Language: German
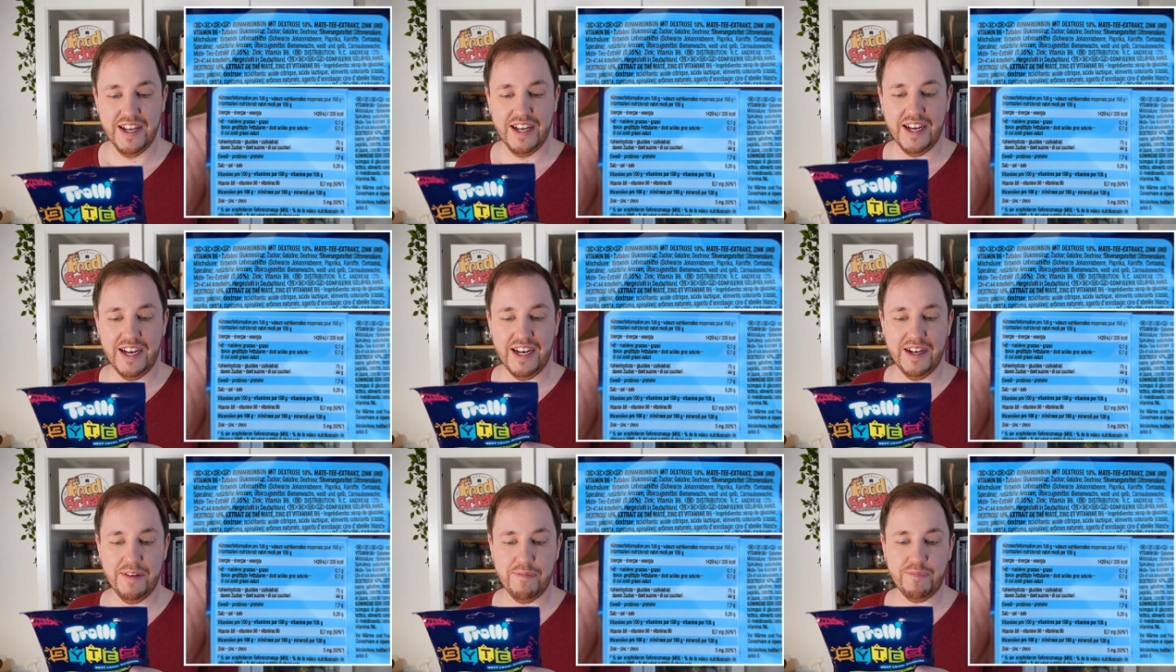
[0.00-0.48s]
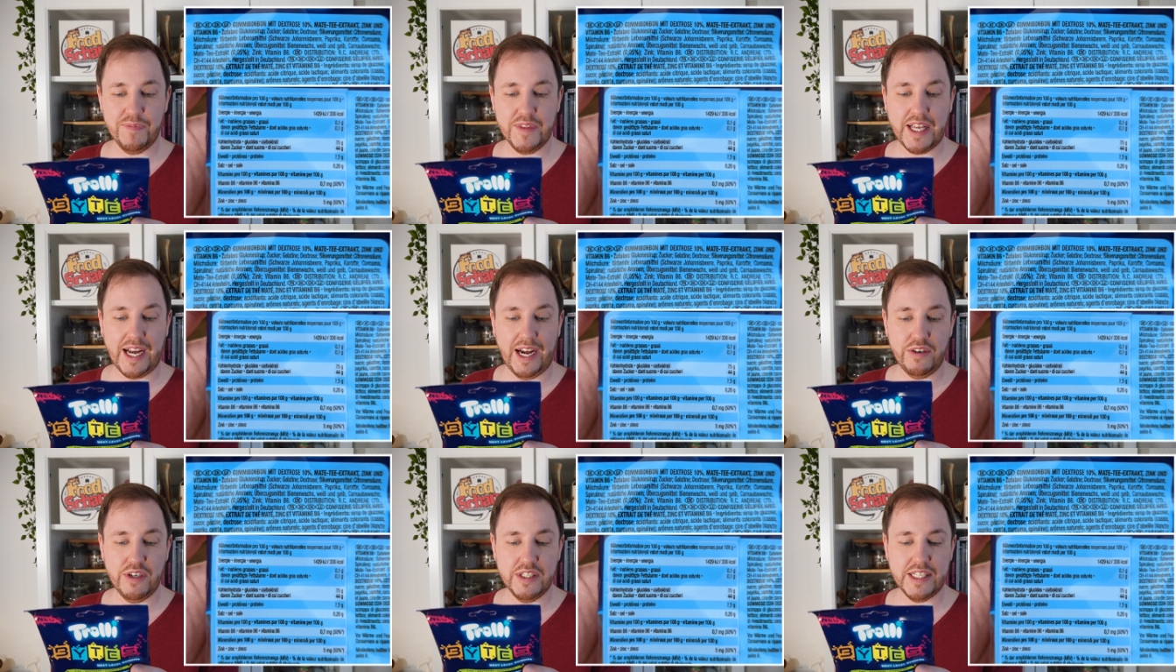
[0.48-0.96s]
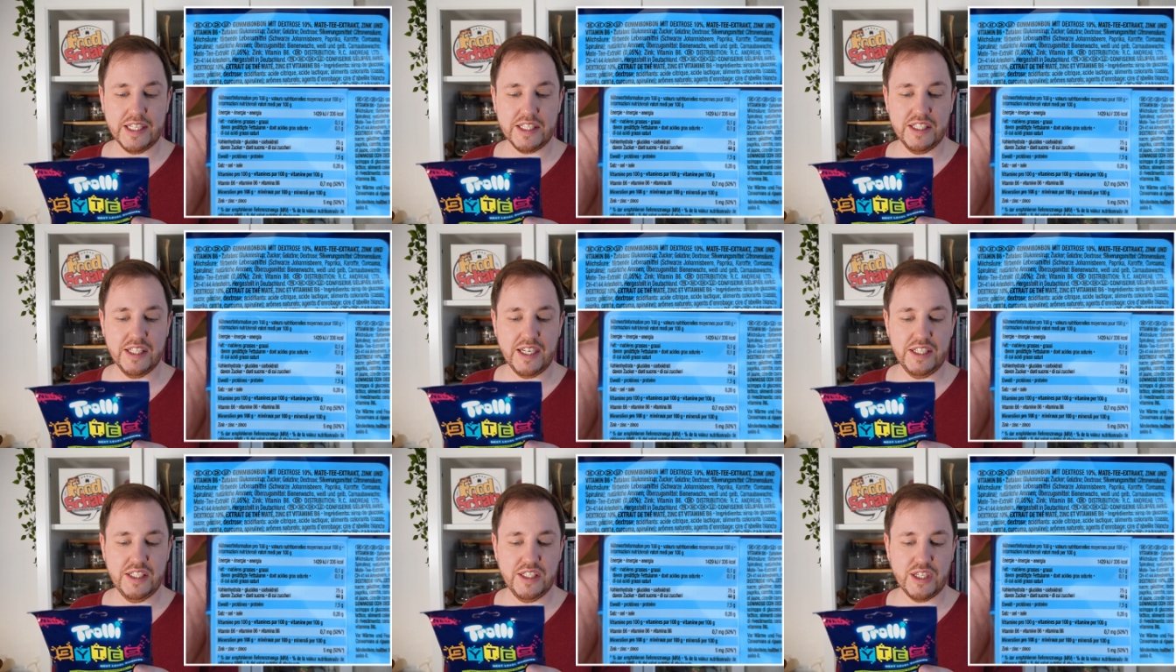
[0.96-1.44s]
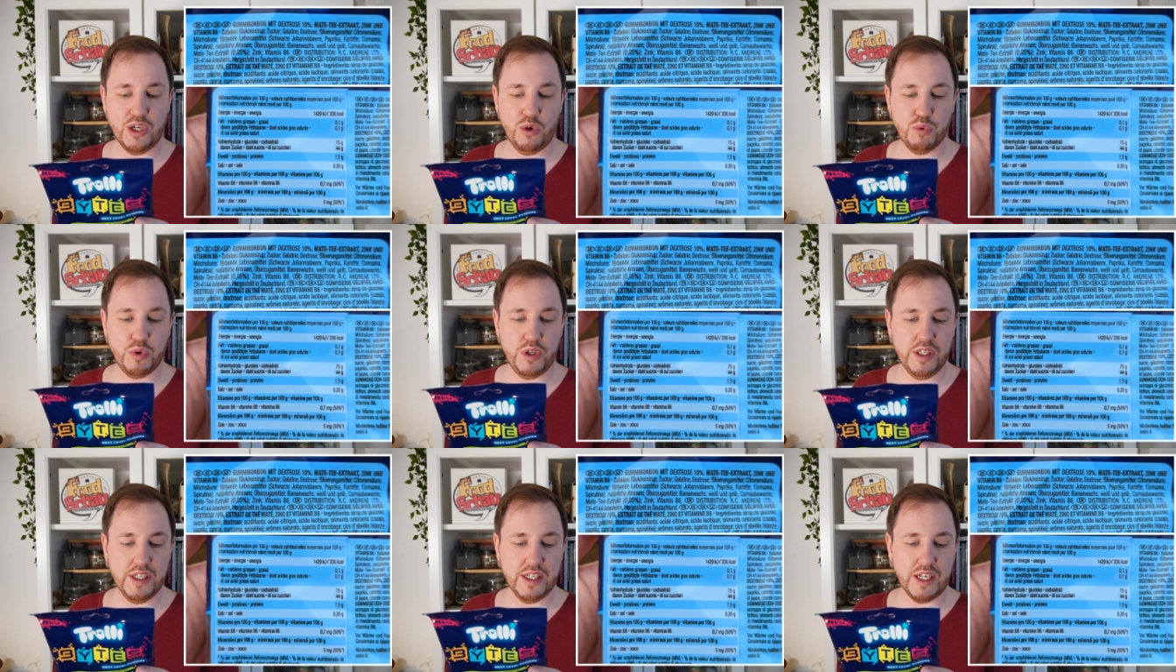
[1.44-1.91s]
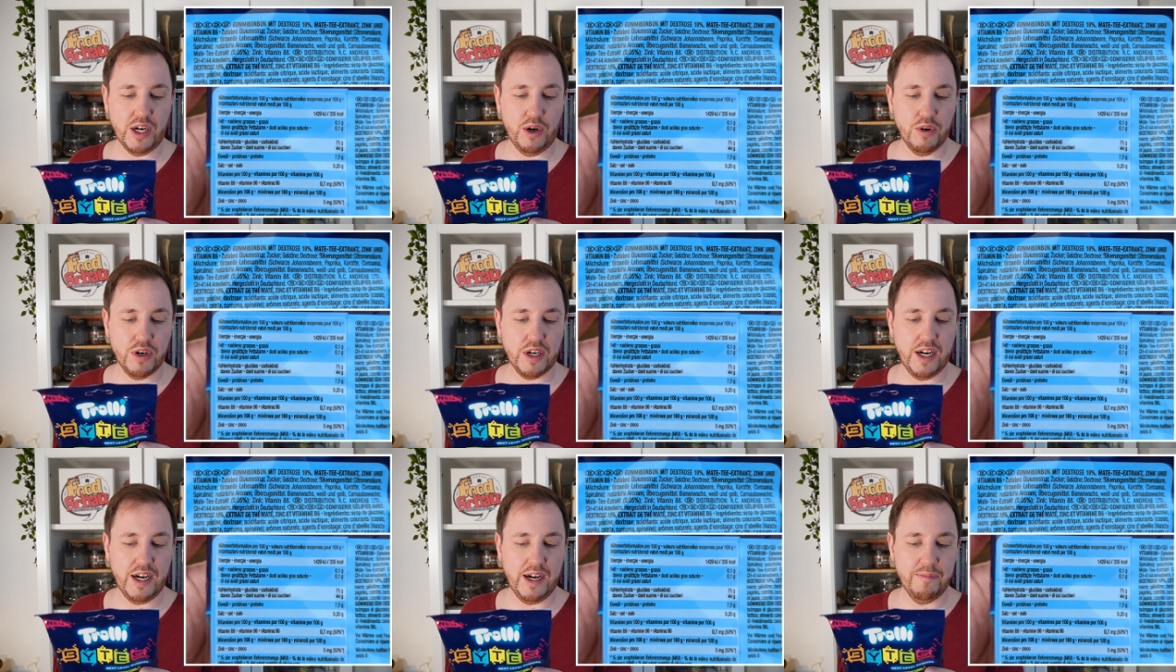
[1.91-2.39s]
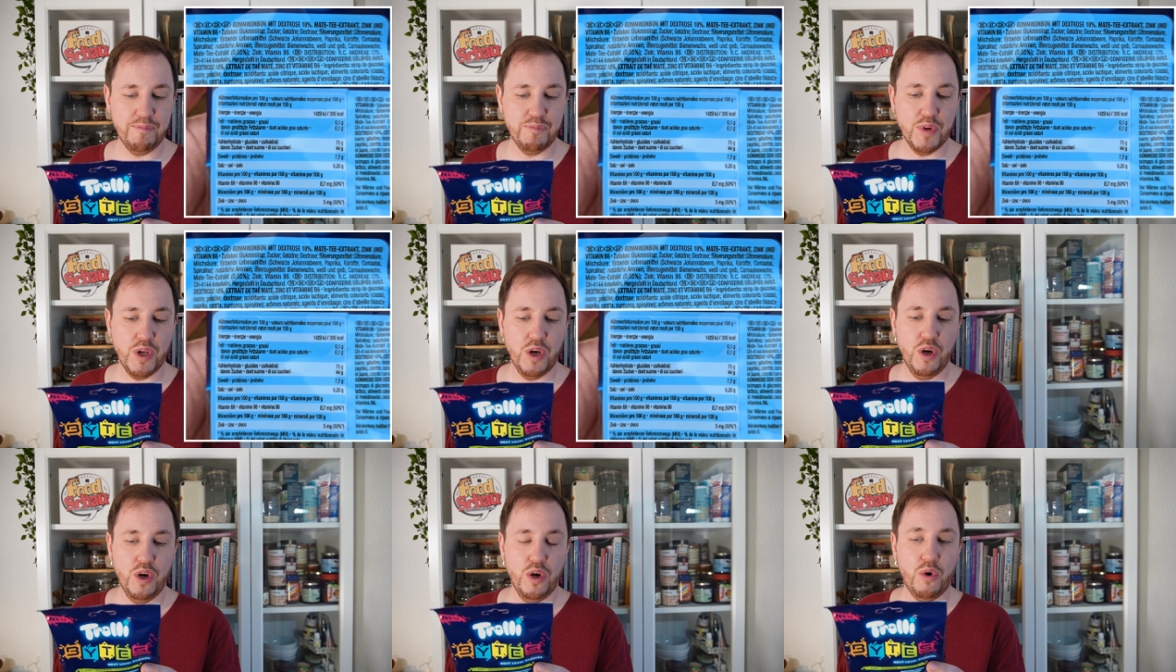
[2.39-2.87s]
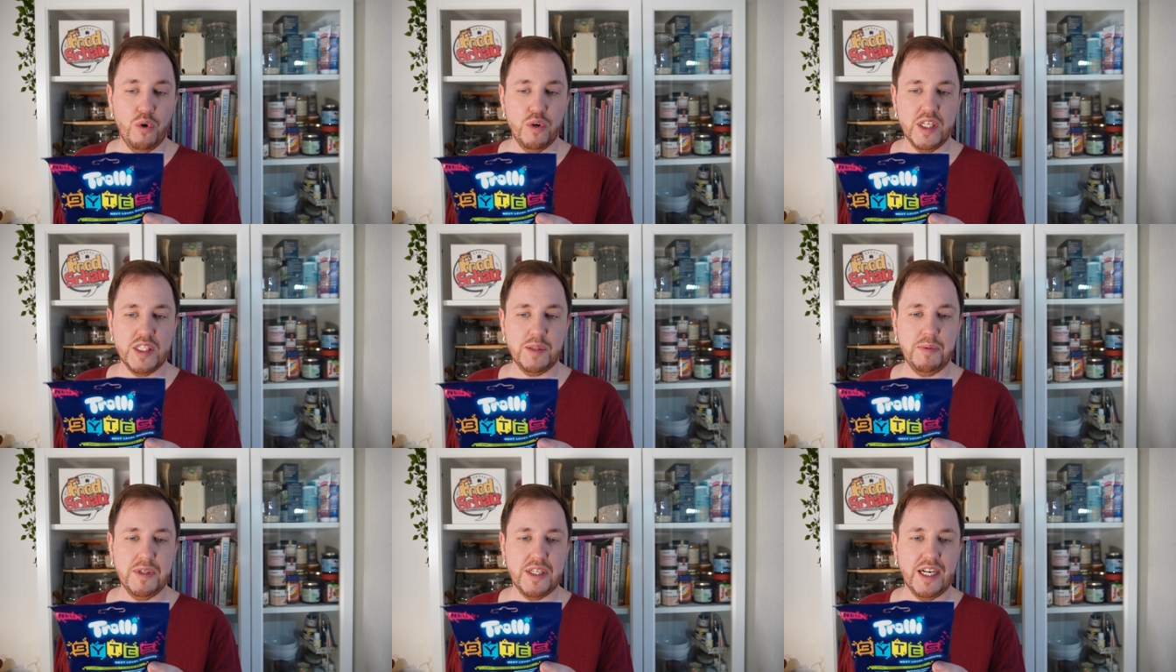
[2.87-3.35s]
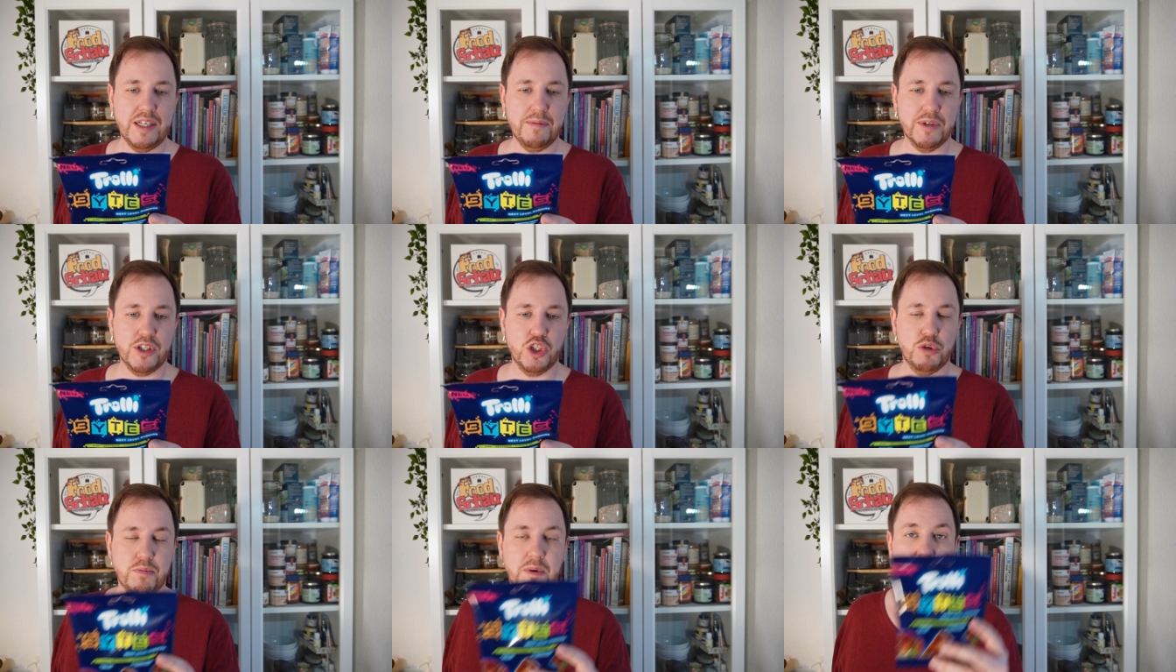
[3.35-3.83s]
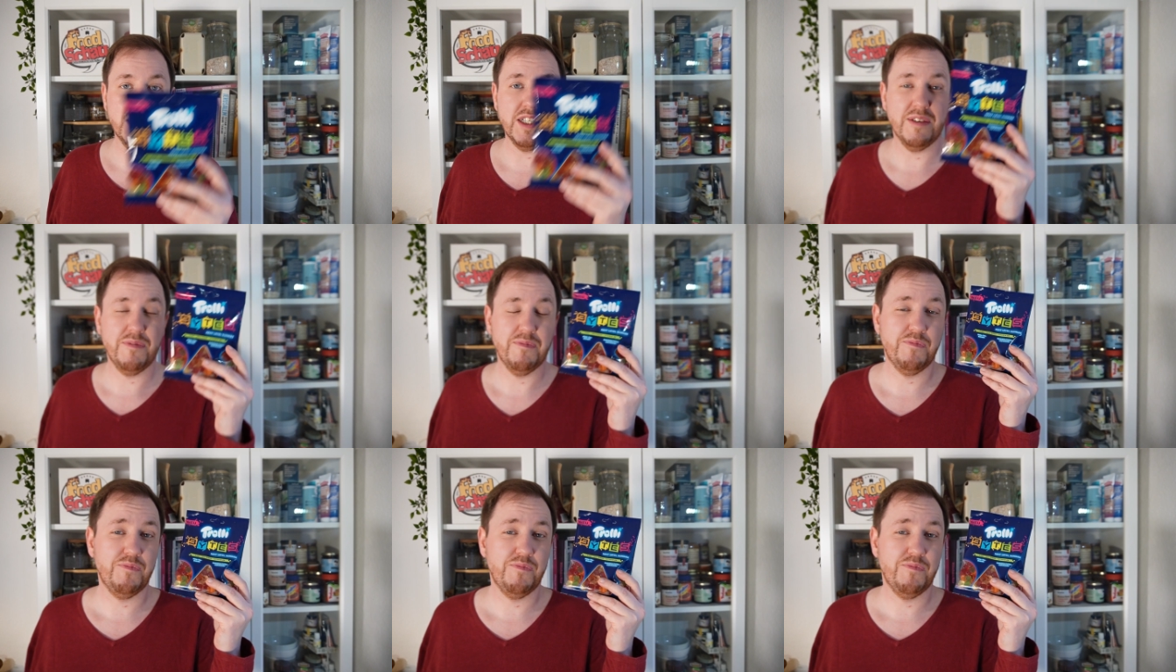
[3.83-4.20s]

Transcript: Ähm, 336 Kalorien geht auch klar. Und jetzt bin ich gleich mal gespannt,